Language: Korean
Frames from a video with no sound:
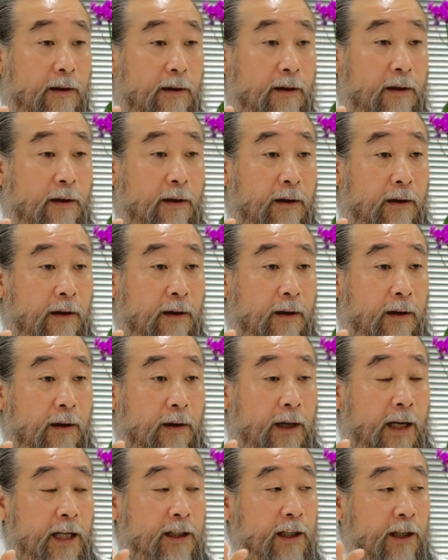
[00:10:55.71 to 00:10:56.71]
어,
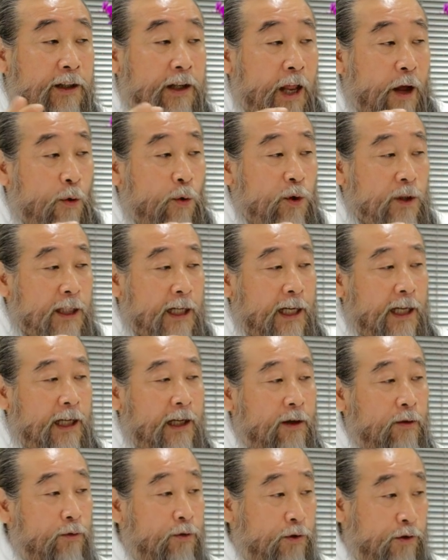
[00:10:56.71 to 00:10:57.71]
항상 내 혼자
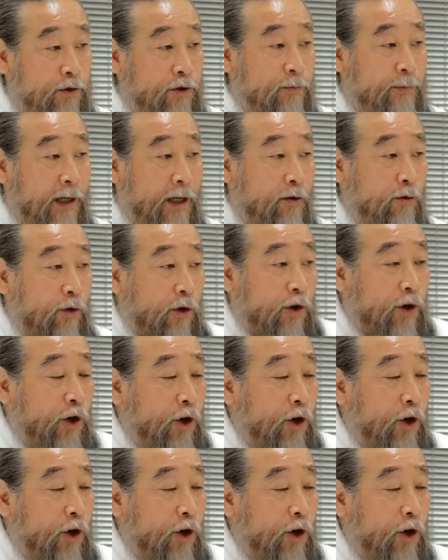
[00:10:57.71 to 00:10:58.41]
하려고 들지 말고